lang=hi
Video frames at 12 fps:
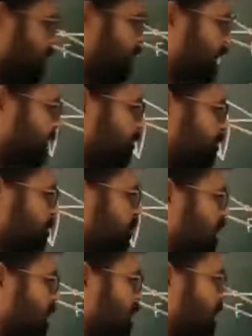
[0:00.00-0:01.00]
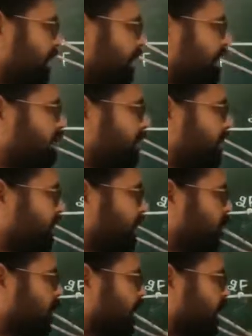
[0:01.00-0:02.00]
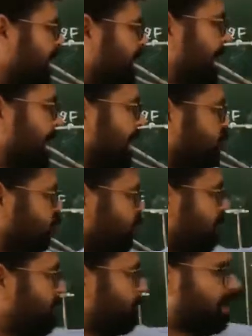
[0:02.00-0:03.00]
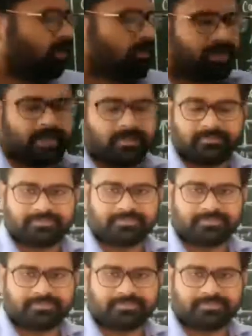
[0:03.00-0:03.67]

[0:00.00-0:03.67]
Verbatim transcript: रही है रियल बनेगी क्योंकि लाइट एक्चुअल में मीट हो रही है